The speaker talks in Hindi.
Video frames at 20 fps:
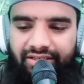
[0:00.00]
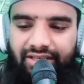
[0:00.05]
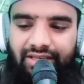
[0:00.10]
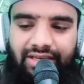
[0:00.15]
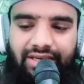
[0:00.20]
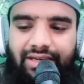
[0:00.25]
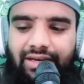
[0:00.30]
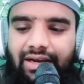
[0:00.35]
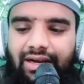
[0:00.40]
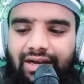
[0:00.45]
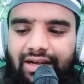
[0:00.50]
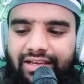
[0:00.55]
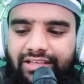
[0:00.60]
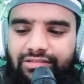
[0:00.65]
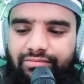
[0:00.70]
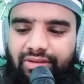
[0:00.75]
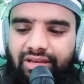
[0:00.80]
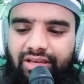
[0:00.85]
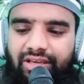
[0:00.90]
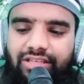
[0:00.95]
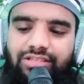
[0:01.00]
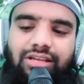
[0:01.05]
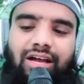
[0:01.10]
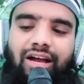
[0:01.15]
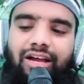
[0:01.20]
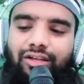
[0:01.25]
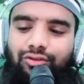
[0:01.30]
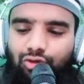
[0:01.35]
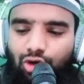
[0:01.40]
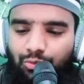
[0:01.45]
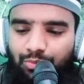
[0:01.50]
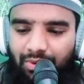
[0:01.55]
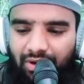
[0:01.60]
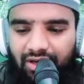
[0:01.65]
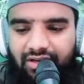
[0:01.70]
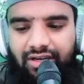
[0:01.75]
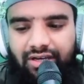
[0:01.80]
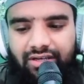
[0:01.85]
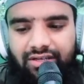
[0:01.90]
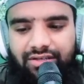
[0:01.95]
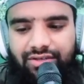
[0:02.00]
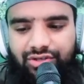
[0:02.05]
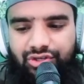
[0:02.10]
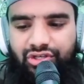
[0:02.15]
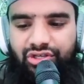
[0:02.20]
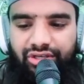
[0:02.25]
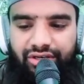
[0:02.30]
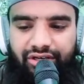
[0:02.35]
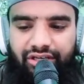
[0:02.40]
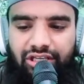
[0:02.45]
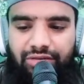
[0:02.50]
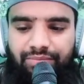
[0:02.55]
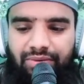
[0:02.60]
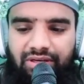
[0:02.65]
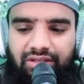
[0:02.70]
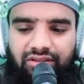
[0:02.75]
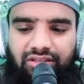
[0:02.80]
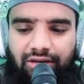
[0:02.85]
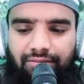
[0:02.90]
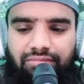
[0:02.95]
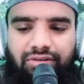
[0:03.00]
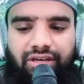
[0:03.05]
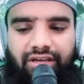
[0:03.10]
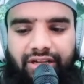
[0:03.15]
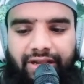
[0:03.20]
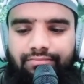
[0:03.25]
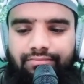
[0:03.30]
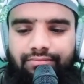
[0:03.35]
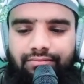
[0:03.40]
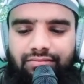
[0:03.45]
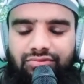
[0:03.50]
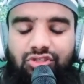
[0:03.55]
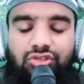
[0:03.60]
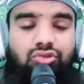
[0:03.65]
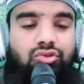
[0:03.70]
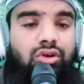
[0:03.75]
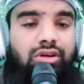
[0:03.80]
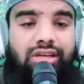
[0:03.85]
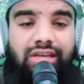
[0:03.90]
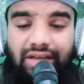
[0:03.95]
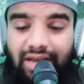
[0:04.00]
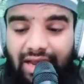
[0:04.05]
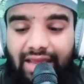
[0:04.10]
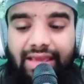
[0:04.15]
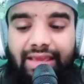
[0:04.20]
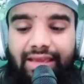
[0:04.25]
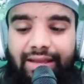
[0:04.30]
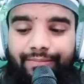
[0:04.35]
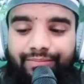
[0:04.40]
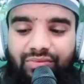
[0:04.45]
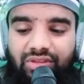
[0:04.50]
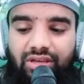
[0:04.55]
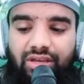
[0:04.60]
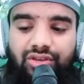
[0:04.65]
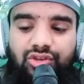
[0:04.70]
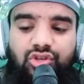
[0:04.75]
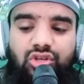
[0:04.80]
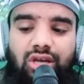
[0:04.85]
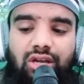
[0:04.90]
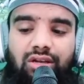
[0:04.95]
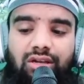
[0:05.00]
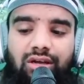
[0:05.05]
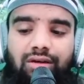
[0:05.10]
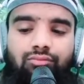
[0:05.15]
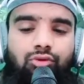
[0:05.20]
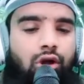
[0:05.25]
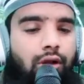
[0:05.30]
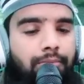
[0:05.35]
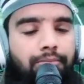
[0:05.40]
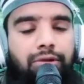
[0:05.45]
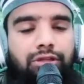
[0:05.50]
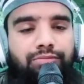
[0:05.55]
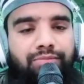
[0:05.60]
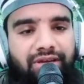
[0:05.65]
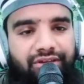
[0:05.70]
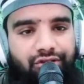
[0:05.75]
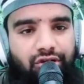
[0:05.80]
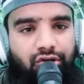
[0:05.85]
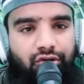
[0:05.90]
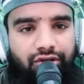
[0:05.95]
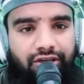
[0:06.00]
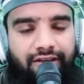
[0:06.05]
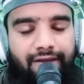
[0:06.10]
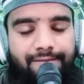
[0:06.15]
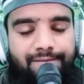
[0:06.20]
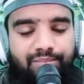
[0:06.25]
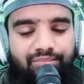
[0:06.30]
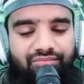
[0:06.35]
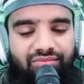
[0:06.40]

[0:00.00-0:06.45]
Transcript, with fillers: ये लिख रहा है इसमें इस आयत को पढ़कर शिरिनी पर दम करें जिसको खिलाएंगे इनशाला मोहब्बत पैदा होगी